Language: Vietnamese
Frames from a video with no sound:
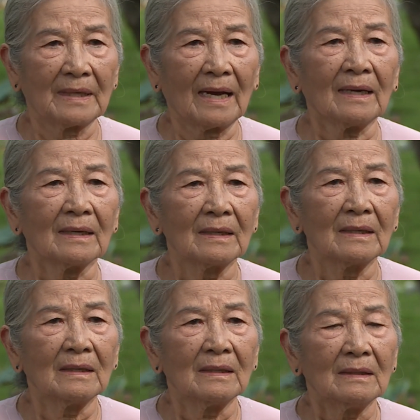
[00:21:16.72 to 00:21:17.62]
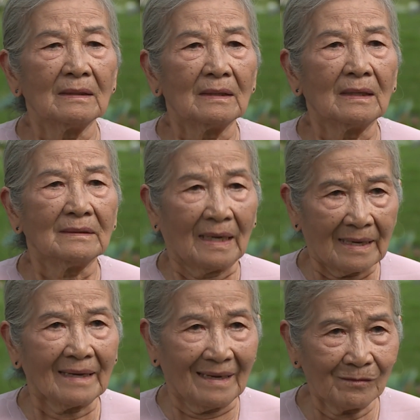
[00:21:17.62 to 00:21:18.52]
dạ Để tôi đi kiếm nó giùm cho dạ
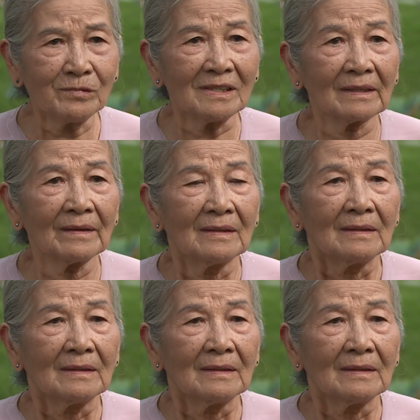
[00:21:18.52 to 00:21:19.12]
dạ vậy không được